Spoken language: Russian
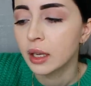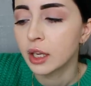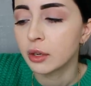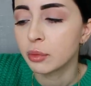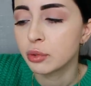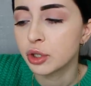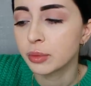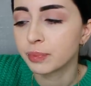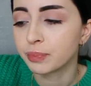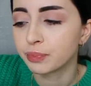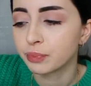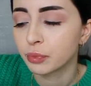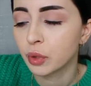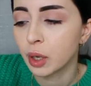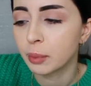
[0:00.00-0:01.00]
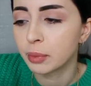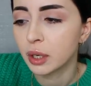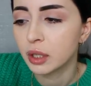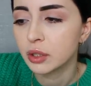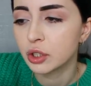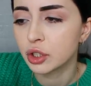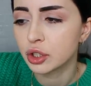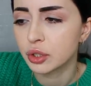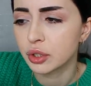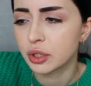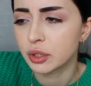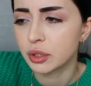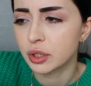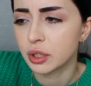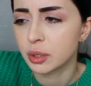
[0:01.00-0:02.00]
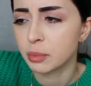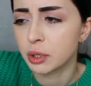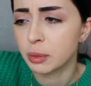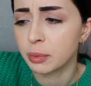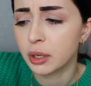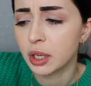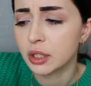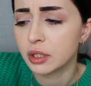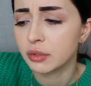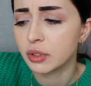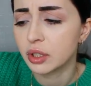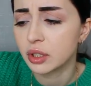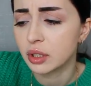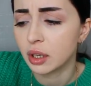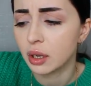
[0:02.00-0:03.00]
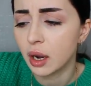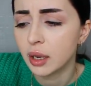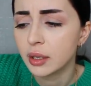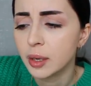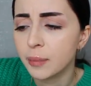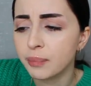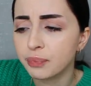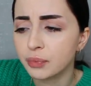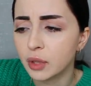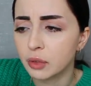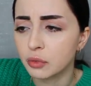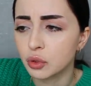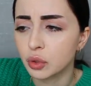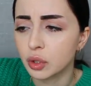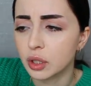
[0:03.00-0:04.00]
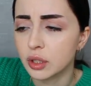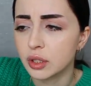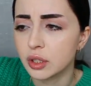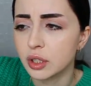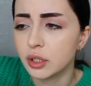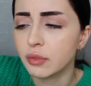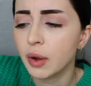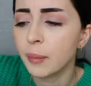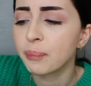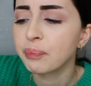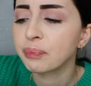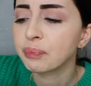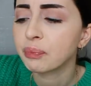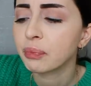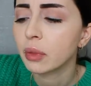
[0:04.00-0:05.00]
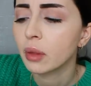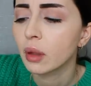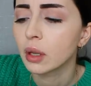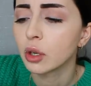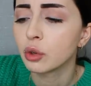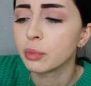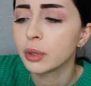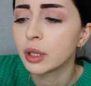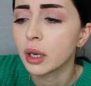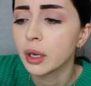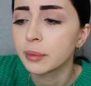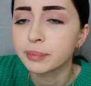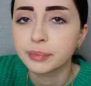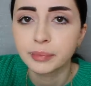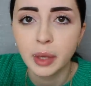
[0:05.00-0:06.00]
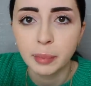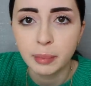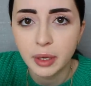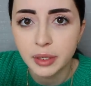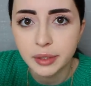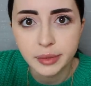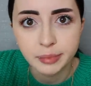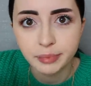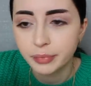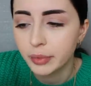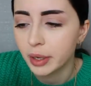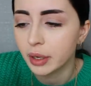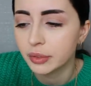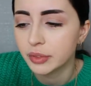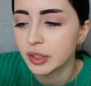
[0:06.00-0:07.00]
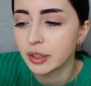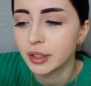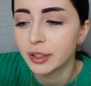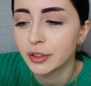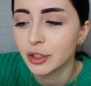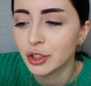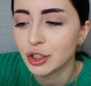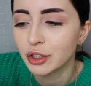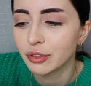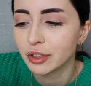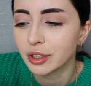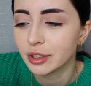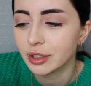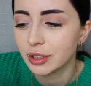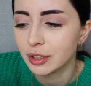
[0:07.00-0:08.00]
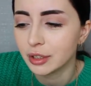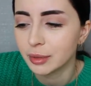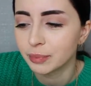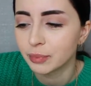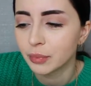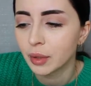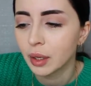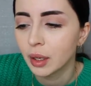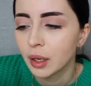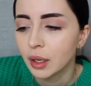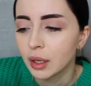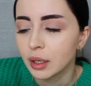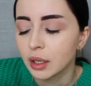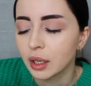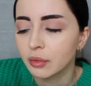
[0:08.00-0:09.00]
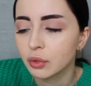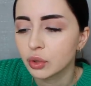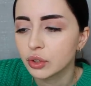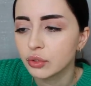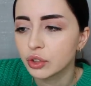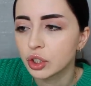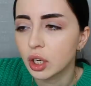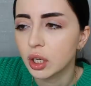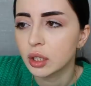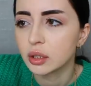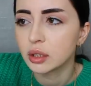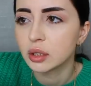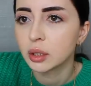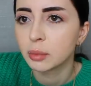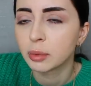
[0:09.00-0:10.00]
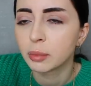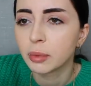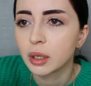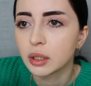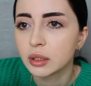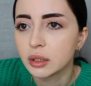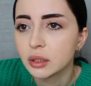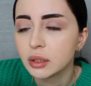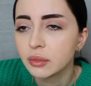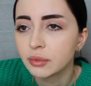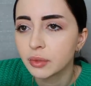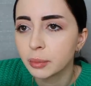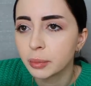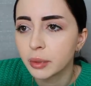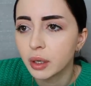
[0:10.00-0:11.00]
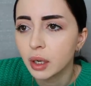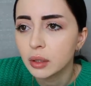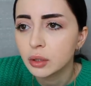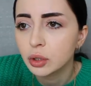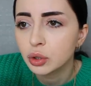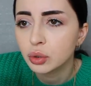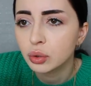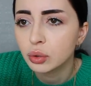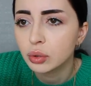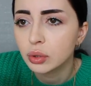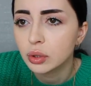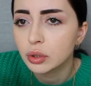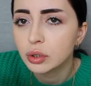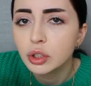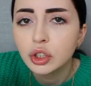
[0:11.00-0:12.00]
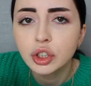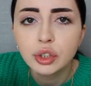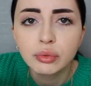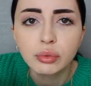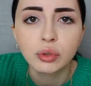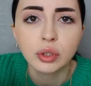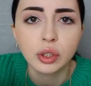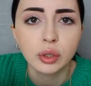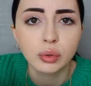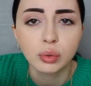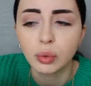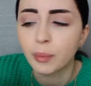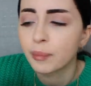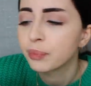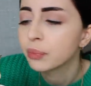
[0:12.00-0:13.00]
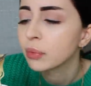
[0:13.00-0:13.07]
И, в общем, у меня брат решил сделать это мероприятие в ресторане. Так все красиво. И у меня опять, как всегда, нечего надеть. Я вроде вчера ходила по магазинам, выбирала что-то, ничего нету.